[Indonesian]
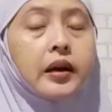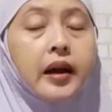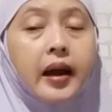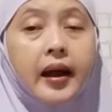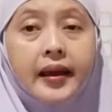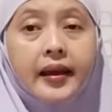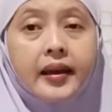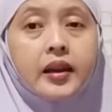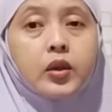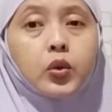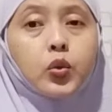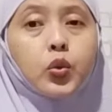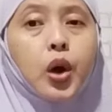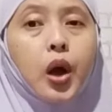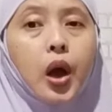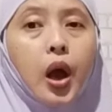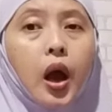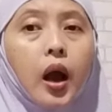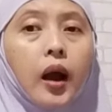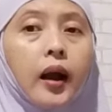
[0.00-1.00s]
air itu
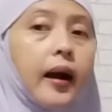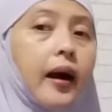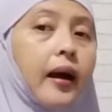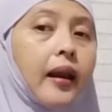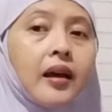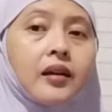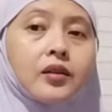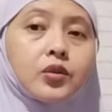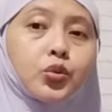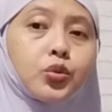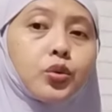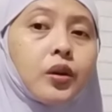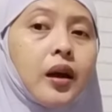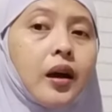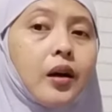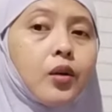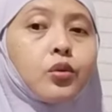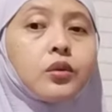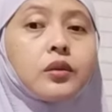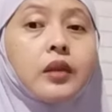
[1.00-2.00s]
nggak langsung
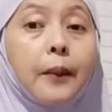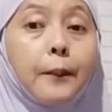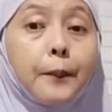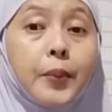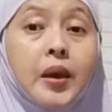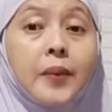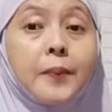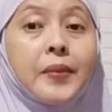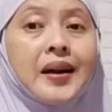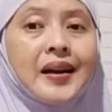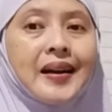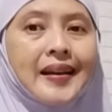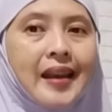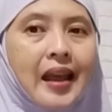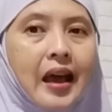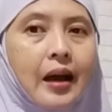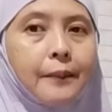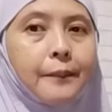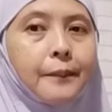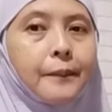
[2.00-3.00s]
larut tapi
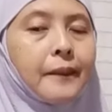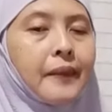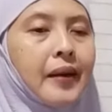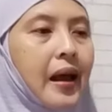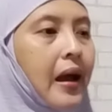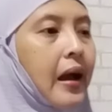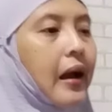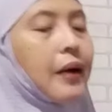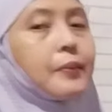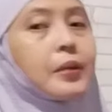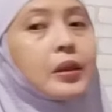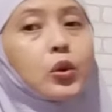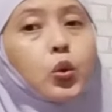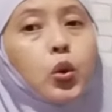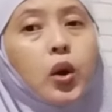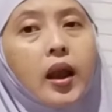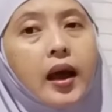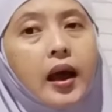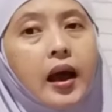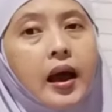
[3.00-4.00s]
mengendap nah
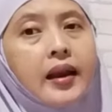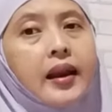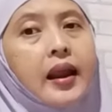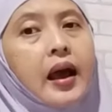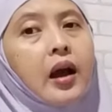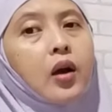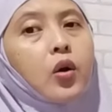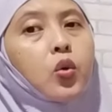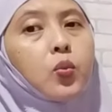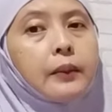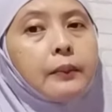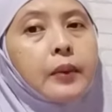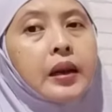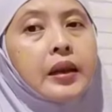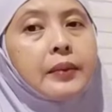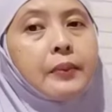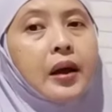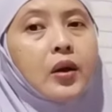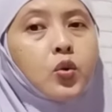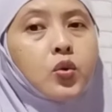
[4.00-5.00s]
kebetulan aku beli
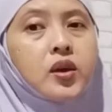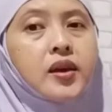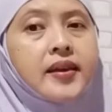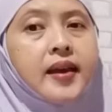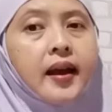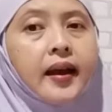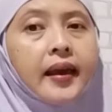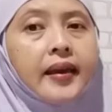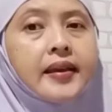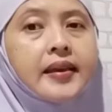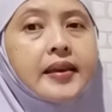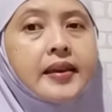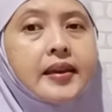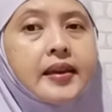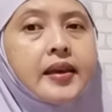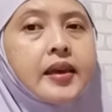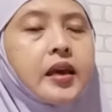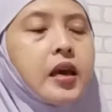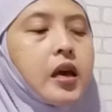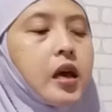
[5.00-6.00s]
madunya yang kayak
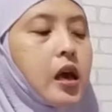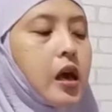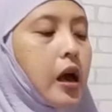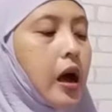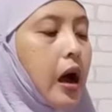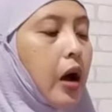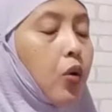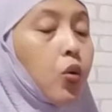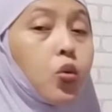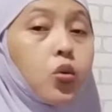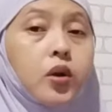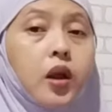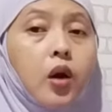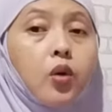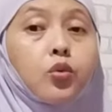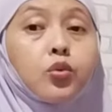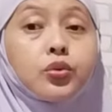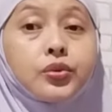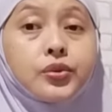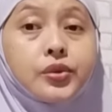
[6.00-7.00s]
gini aku udah
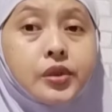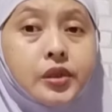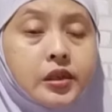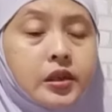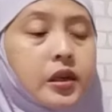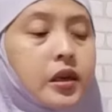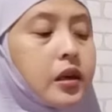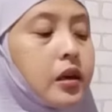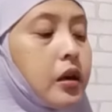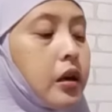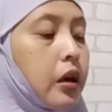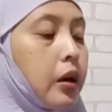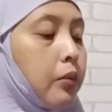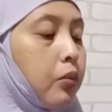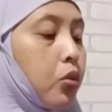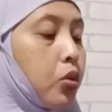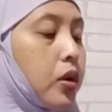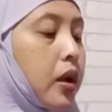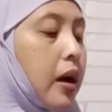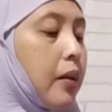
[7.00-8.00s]
uji
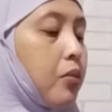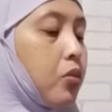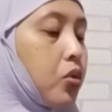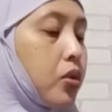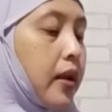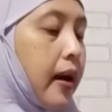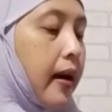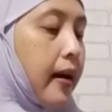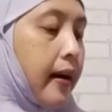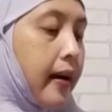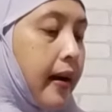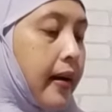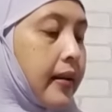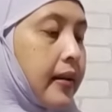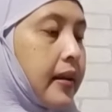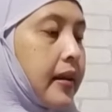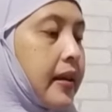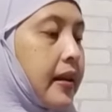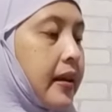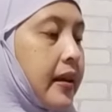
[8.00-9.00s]
mudah-mudahan
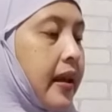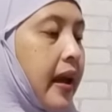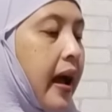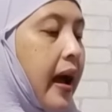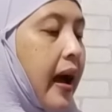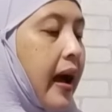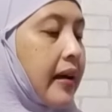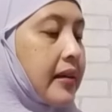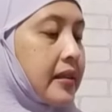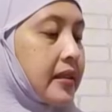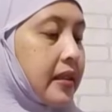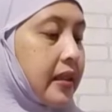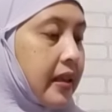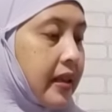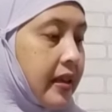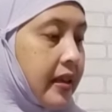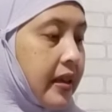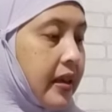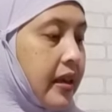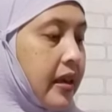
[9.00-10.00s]
ini
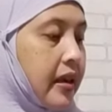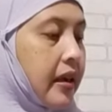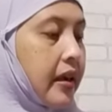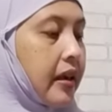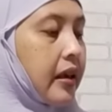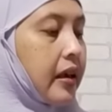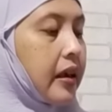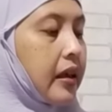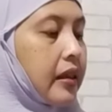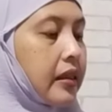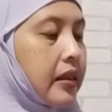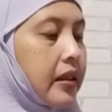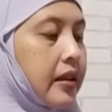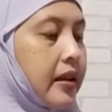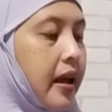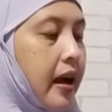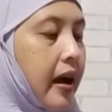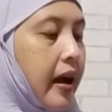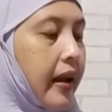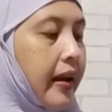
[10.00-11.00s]
asli
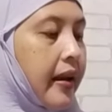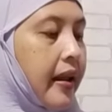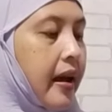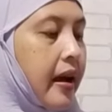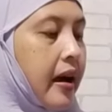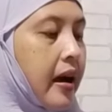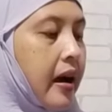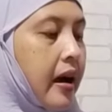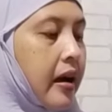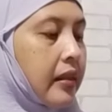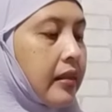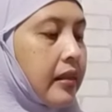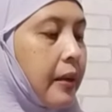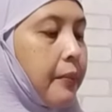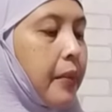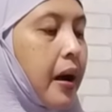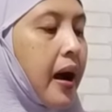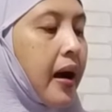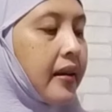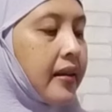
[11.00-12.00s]
tidak ada
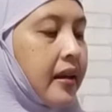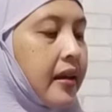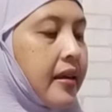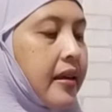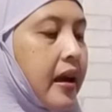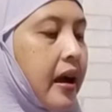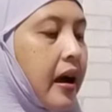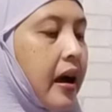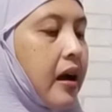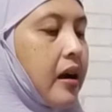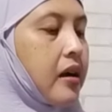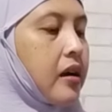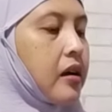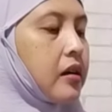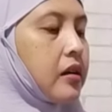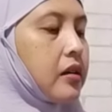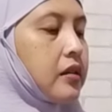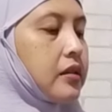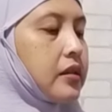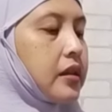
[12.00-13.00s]
tambahannya ya
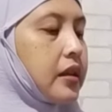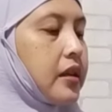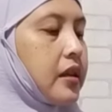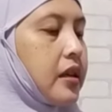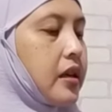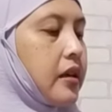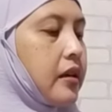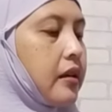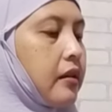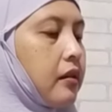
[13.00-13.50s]
jadi